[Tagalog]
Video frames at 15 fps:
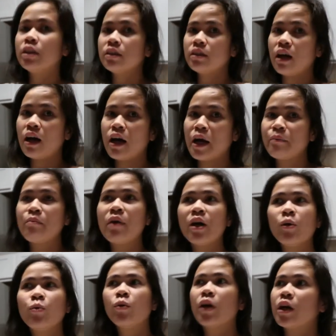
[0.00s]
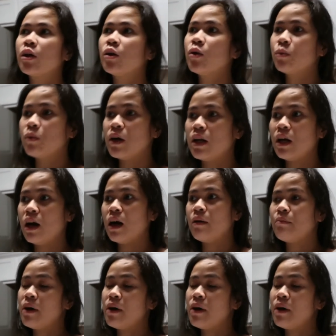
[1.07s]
the time, my work or wala,